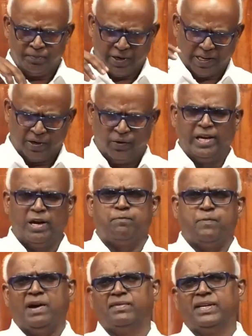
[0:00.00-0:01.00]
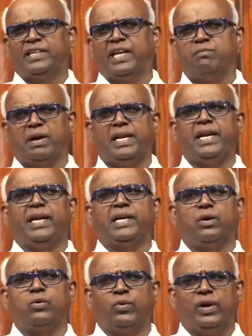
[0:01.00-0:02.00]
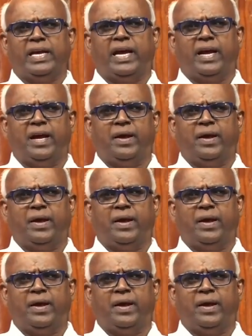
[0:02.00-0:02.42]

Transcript: பிறருடைய பாவத்தை மன்னிக்கக்கூடிய